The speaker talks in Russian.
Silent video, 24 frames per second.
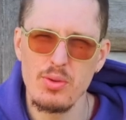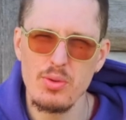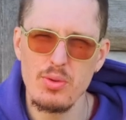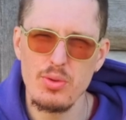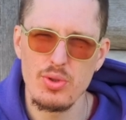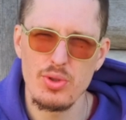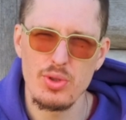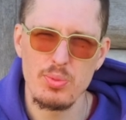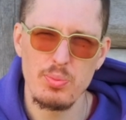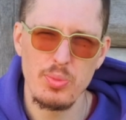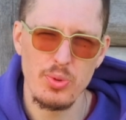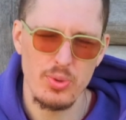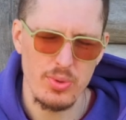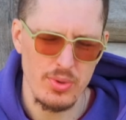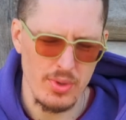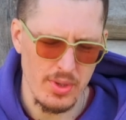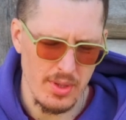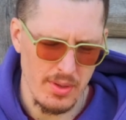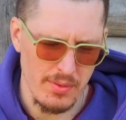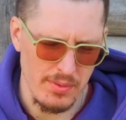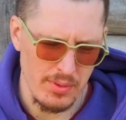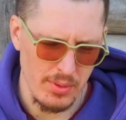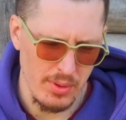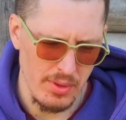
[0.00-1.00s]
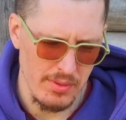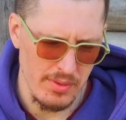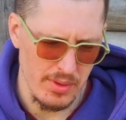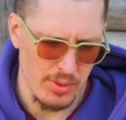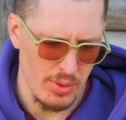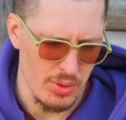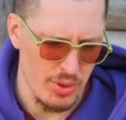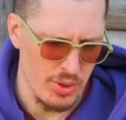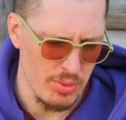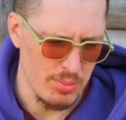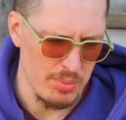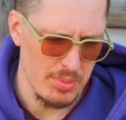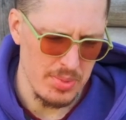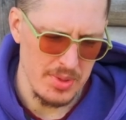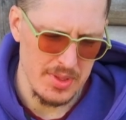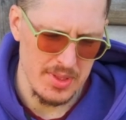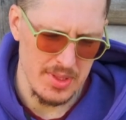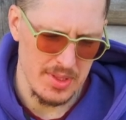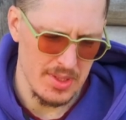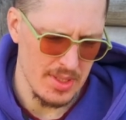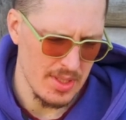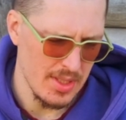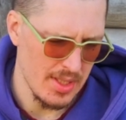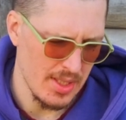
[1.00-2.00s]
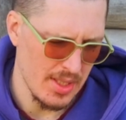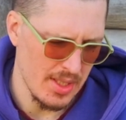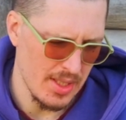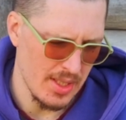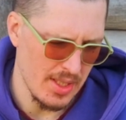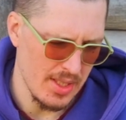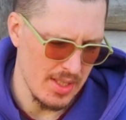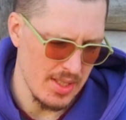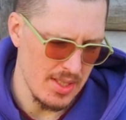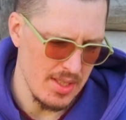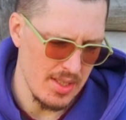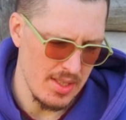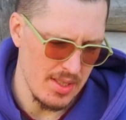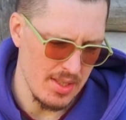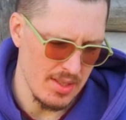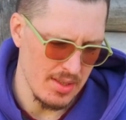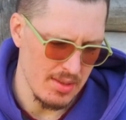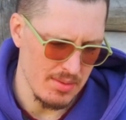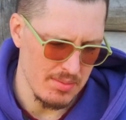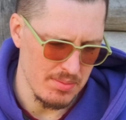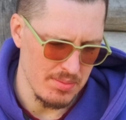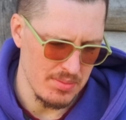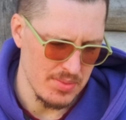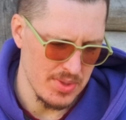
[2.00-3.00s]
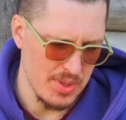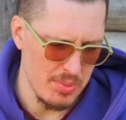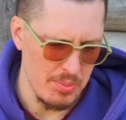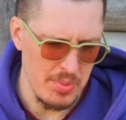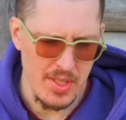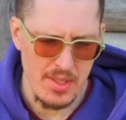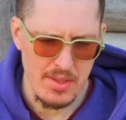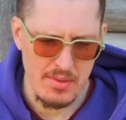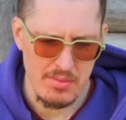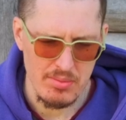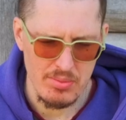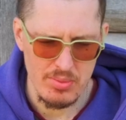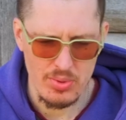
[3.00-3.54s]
куча спутников ловят очень быстро, и теперь,